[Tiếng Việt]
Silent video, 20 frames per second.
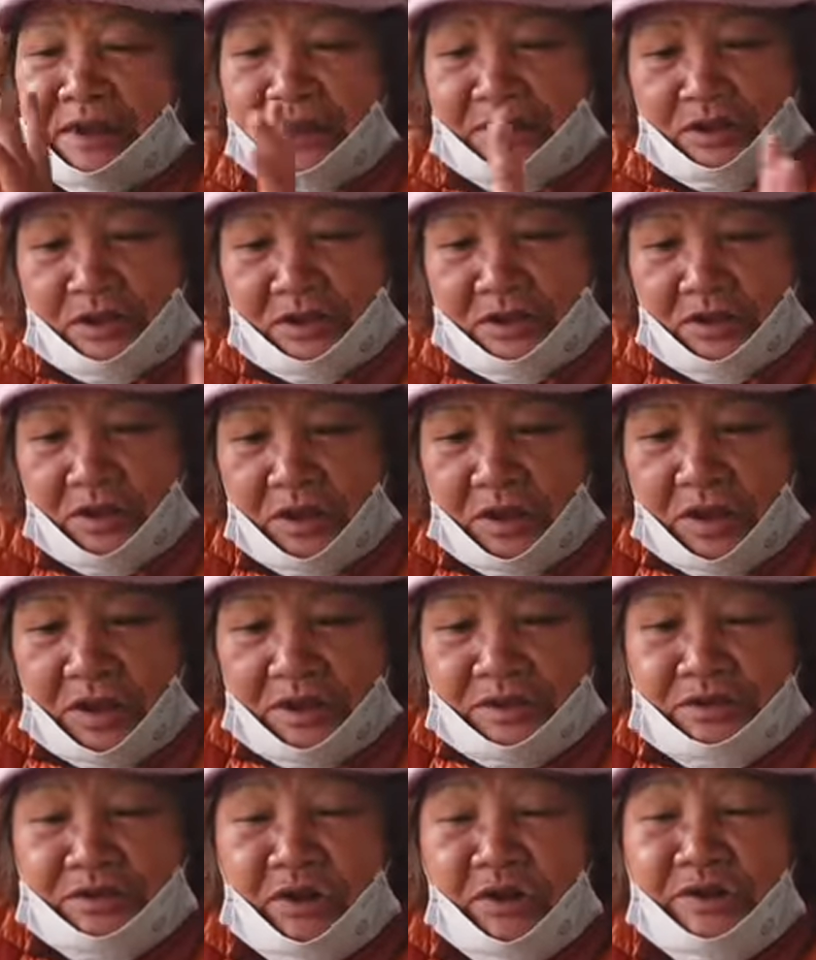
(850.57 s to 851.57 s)
có nàng Tô
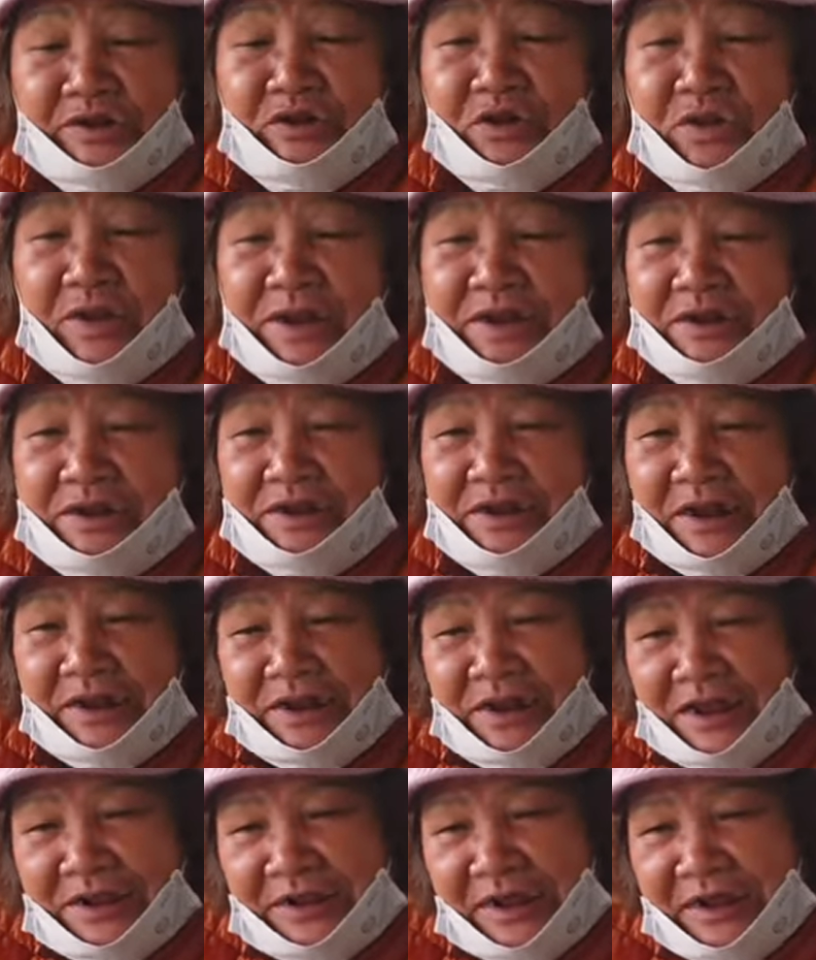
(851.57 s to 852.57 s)
Thị, Tiền có
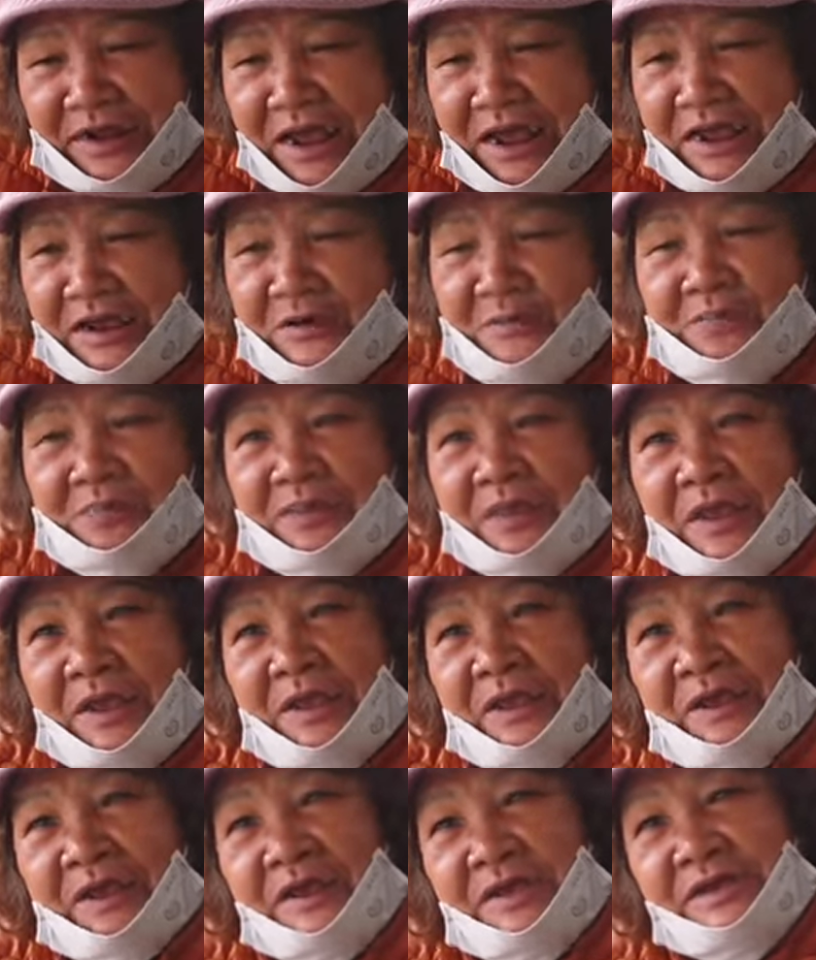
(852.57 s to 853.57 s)
chùa Tam Thanh lại là
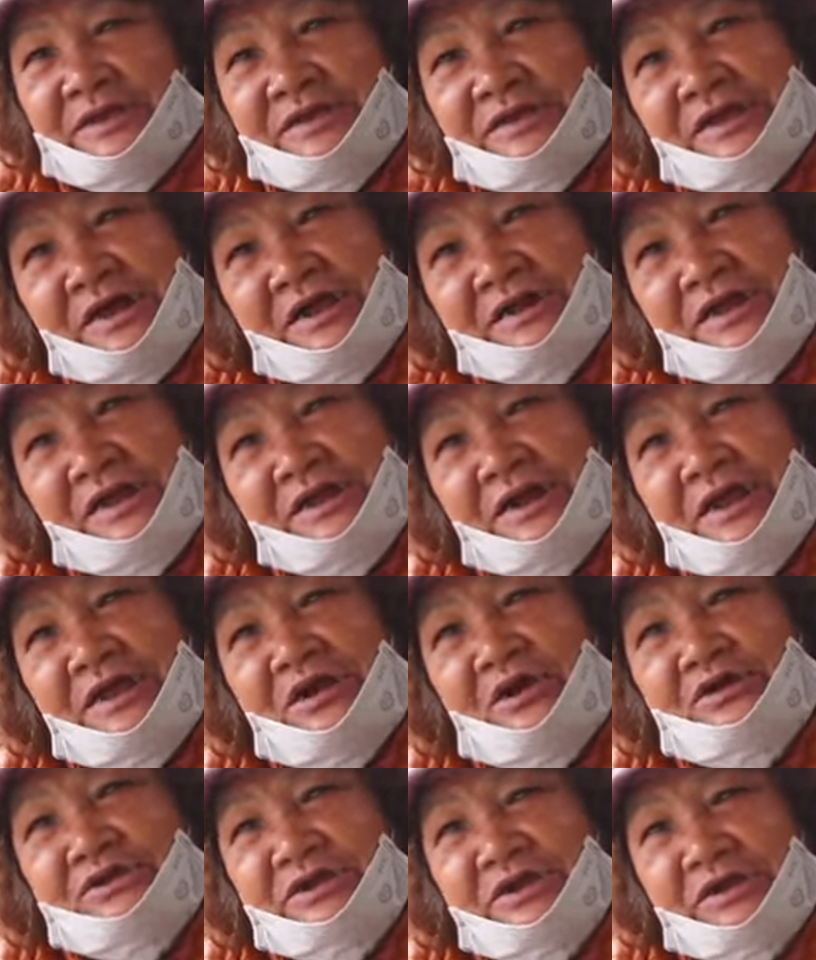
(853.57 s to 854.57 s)
ở đây. Trước là đây
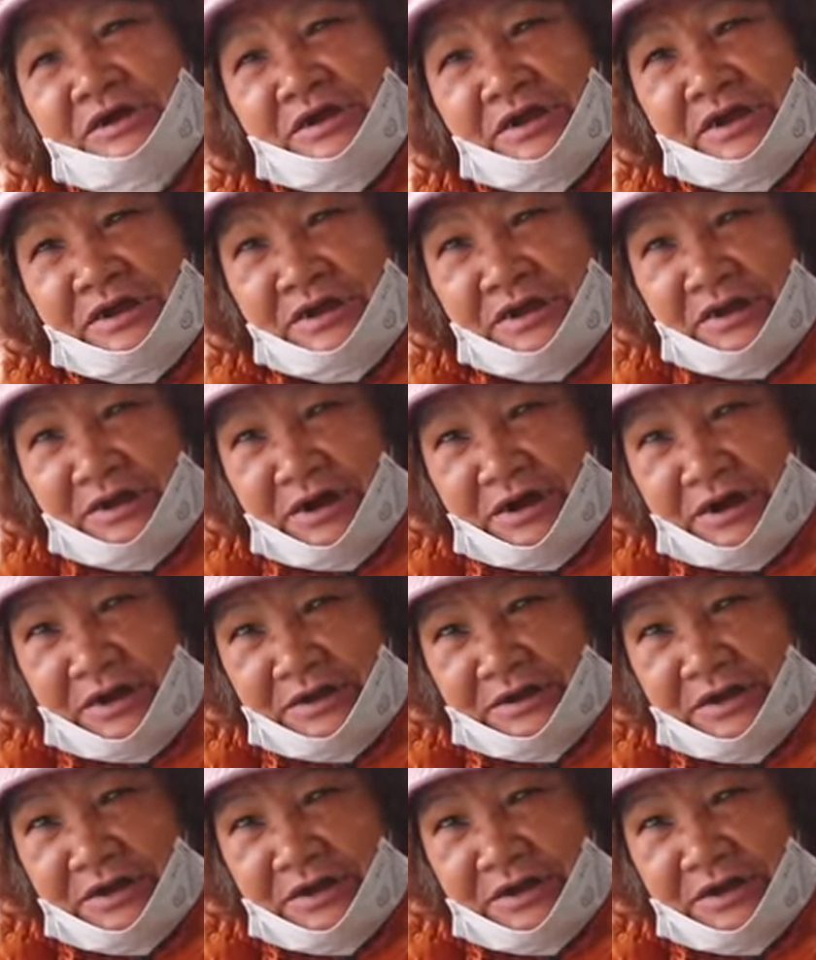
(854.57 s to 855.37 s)
có chợ Kỳ Lừa.